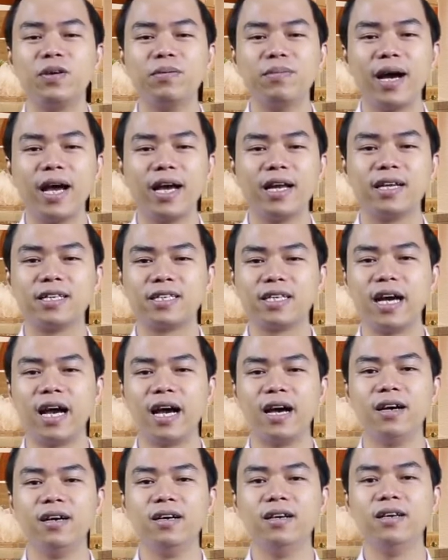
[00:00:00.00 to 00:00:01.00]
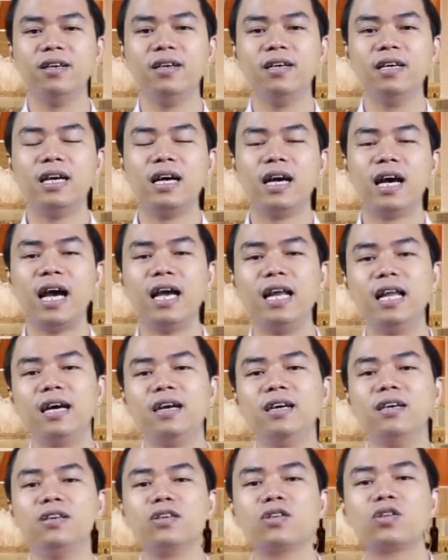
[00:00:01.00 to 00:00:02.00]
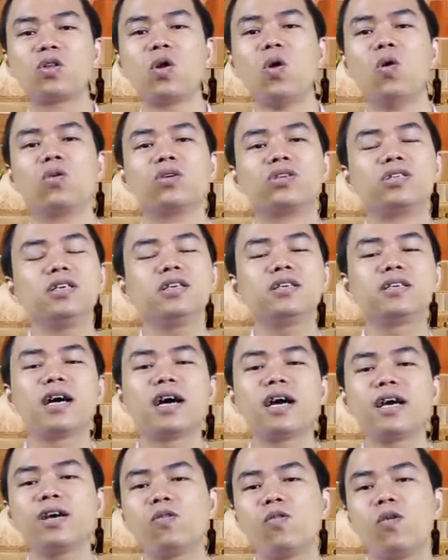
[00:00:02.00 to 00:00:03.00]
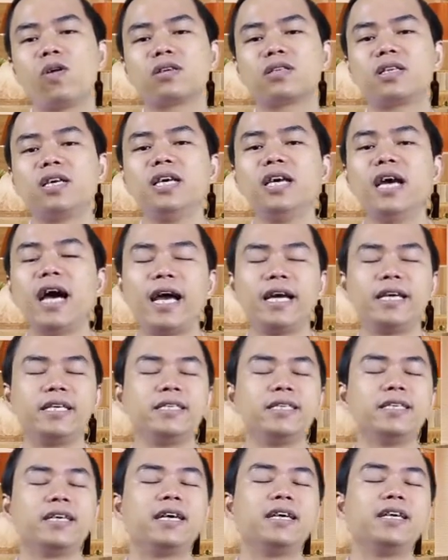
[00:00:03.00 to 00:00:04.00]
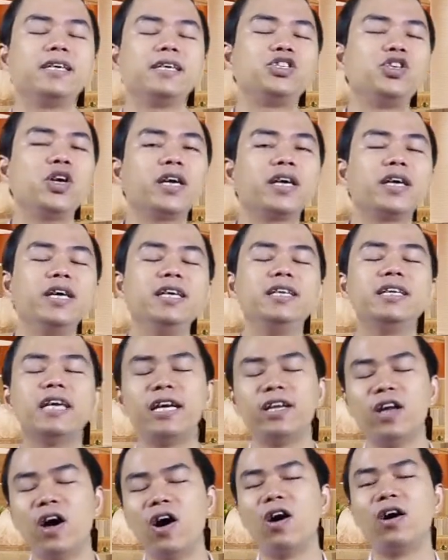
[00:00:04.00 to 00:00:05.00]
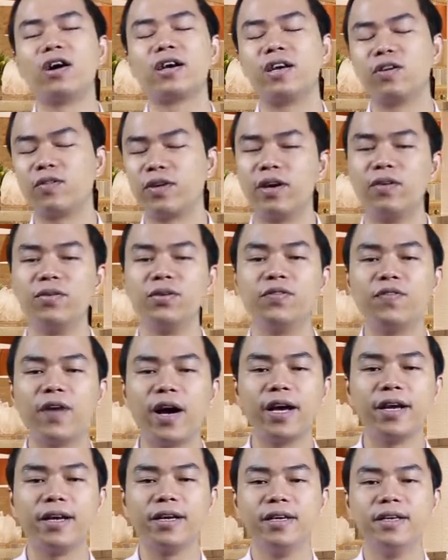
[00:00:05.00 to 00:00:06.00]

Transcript: khuyến mại được chưa ạ hay là tổ chức các cái cuộc thi ảnh hay là check in này nọ kiểu kiểu như vậy